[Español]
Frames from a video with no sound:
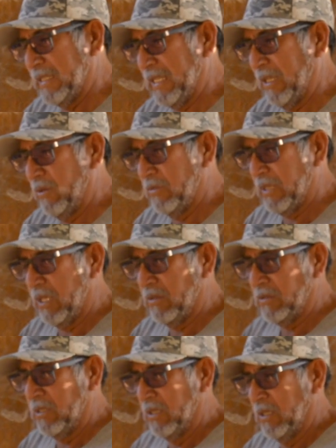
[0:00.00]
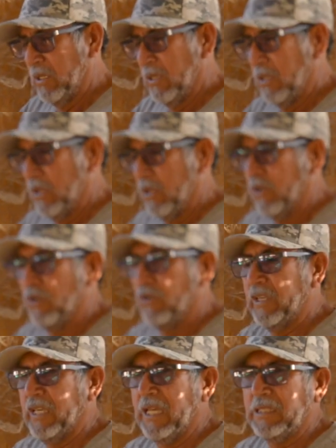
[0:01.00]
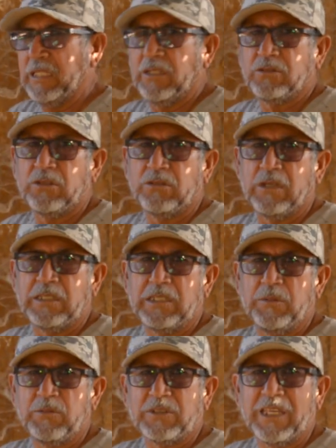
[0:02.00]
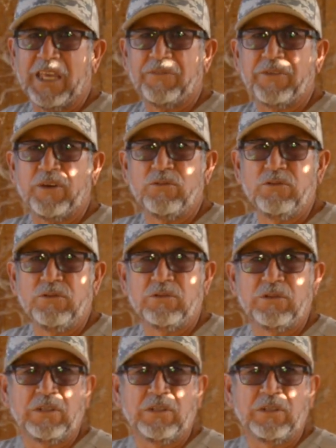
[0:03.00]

están cruzados con gigantes, nosotros le decimos F1.